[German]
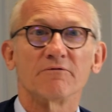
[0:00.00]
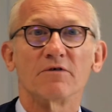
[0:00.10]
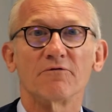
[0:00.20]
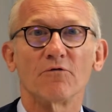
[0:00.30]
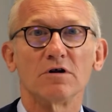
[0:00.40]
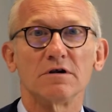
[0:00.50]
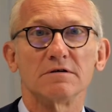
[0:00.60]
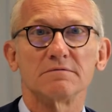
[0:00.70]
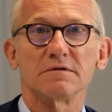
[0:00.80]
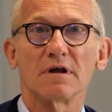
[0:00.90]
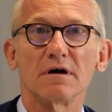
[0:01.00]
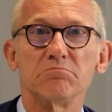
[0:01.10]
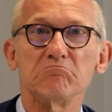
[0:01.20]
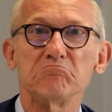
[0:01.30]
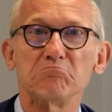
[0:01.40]
Wir wollen äh,
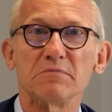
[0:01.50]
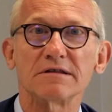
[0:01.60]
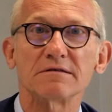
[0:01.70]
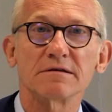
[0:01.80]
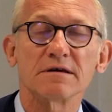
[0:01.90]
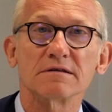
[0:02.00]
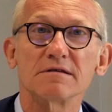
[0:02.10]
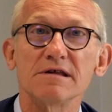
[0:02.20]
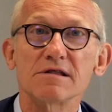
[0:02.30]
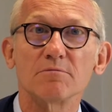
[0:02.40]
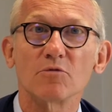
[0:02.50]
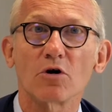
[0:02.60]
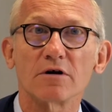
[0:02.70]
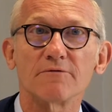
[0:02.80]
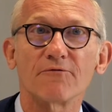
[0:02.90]
mit diesem
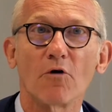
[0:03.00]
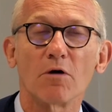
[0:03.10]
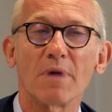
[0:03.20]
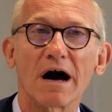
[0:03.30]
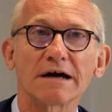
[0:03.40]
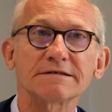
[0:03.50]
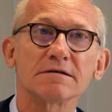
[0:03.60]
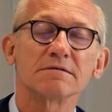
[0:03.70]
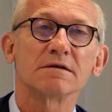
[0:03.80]
neuen Format